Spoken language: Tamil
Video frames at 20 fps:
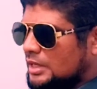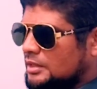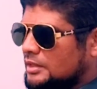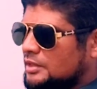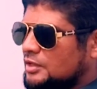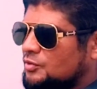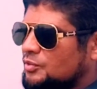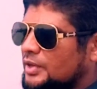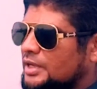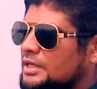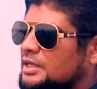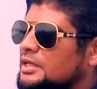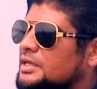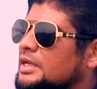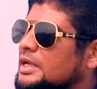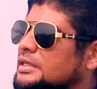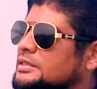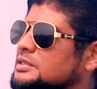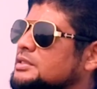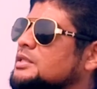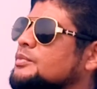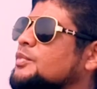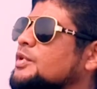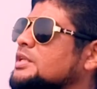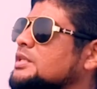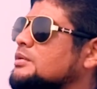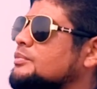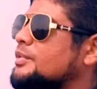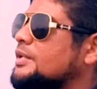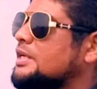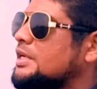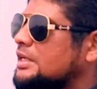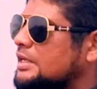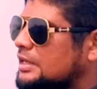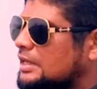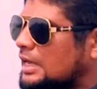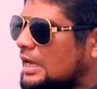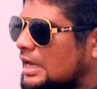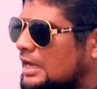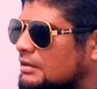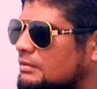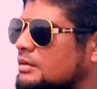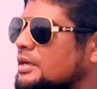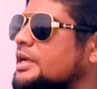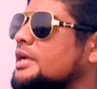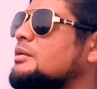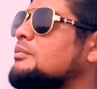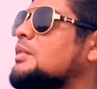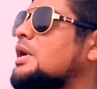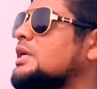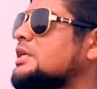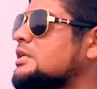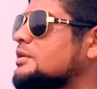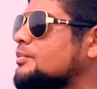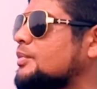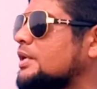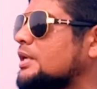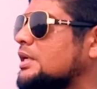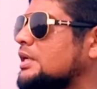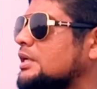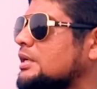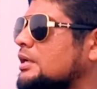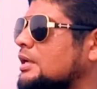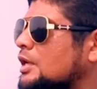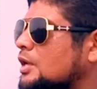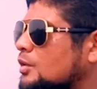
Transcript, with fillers: ஆறுகளுமே இன்றைக்கி அசுத்தப்படுத்தப்பட்டு காவாயாக மாற்றப்பட்டு